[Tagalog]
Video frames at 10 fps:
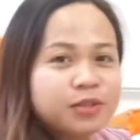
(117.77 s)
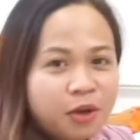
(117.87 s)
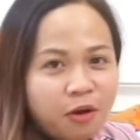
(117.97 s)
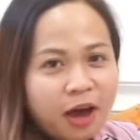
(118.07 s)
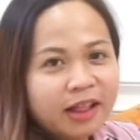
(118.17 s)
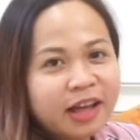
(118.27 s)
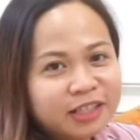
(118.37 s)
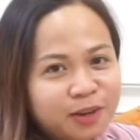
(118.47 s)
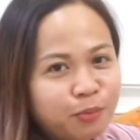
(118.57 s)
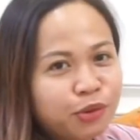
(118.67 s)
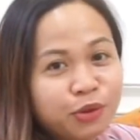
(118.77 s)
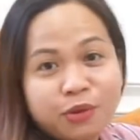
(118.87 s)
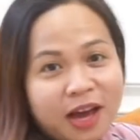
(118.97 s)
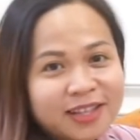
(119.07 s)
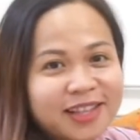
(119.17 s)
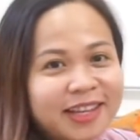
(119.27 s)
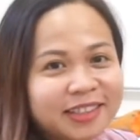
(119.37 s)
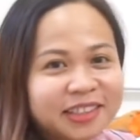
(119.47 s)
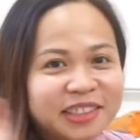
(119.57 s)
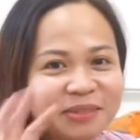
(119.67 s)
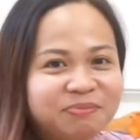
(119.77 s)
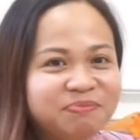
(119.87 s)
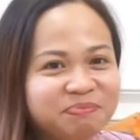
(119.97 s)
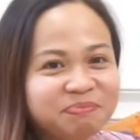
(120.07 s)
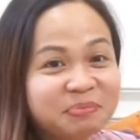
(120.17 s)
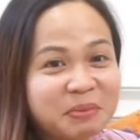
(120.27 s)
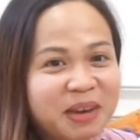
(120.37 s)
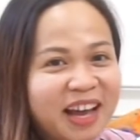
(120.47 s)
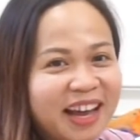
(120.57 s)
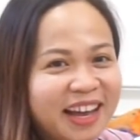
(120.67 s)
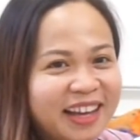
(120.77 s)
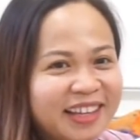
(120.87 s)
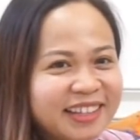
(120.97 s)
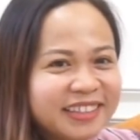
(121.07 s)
So, I'll catch up with you guys later. Bye-bye!